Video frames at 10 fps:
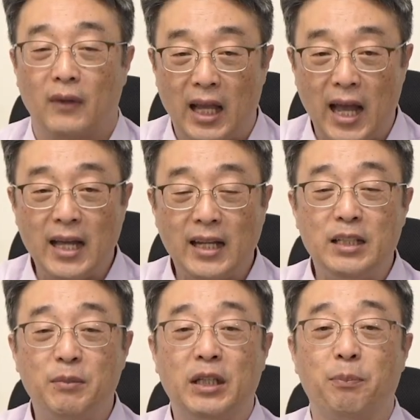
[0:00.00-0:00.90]

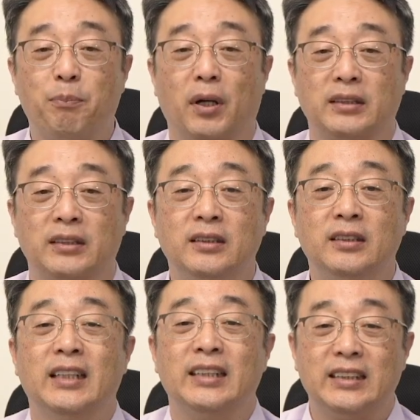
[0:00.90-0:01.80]
하나님이 기뻐하시는
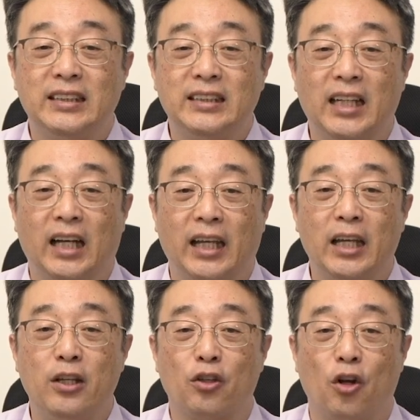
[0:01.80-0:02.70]

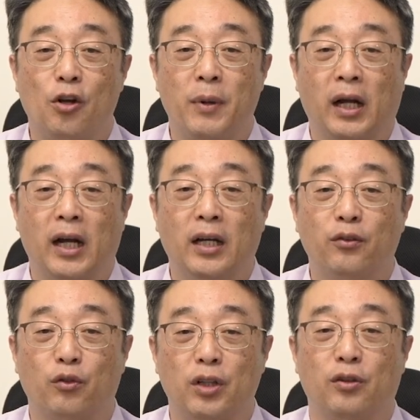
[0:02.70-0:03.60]
신앙의 열매가
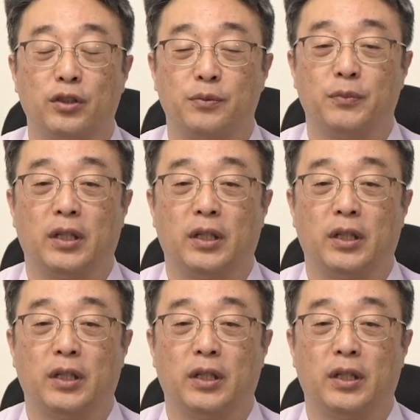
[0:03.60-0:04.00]
되는 것입니다.